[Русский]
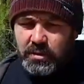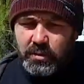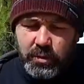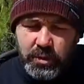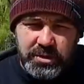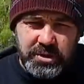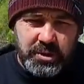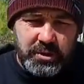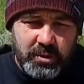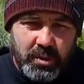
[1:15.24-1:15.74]

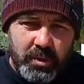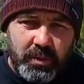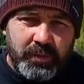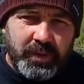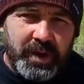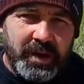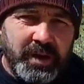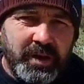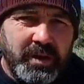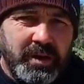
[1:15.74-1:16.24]
хочет
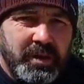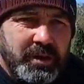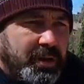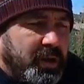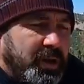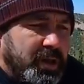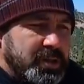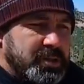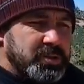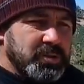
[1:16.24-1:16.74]
ровно,
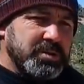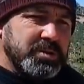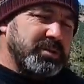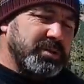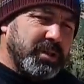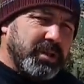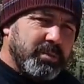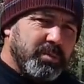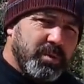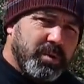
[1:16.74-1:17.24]
Хорошо,
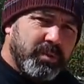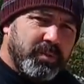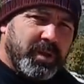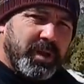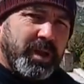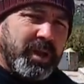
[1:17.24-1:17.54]
сделаем ровно.